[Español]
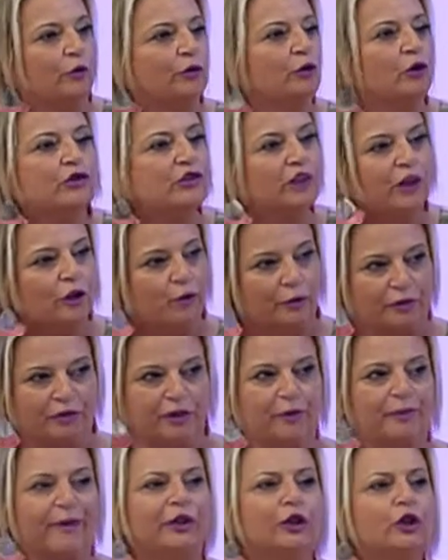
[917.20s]
no se
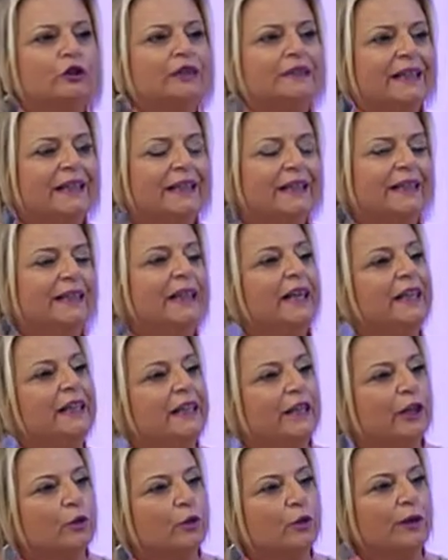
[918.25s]
concibe, no tienen
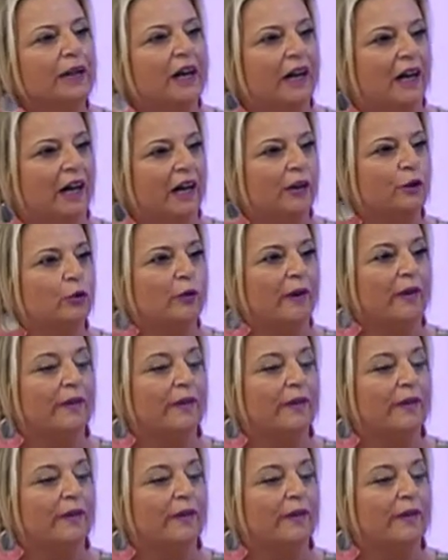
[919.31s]
ninguna ayuda